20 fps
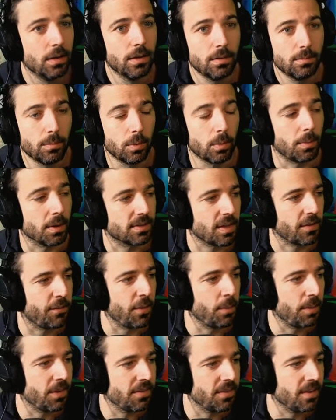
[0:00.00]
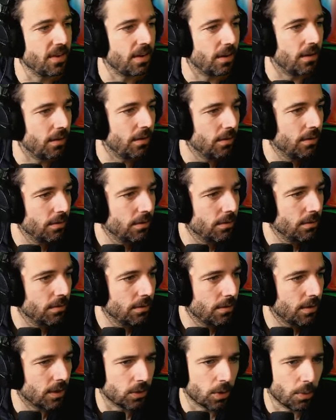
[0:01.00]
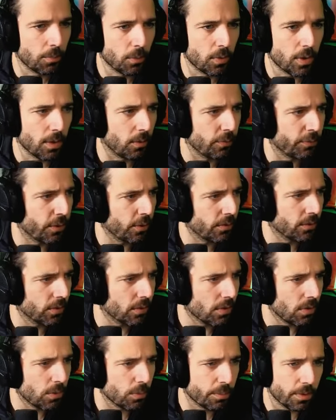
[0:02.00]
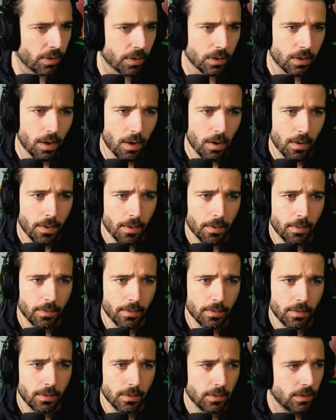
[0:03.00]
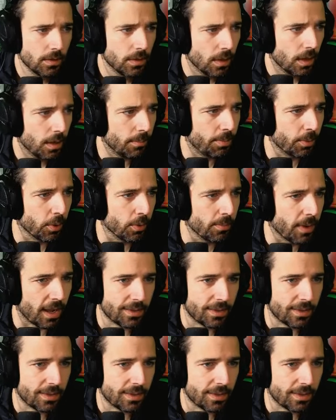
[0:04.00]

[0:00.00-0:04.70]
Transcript: Bon, bah, ça fait plaisir. Attends, mais on est en France encore ou Brumat,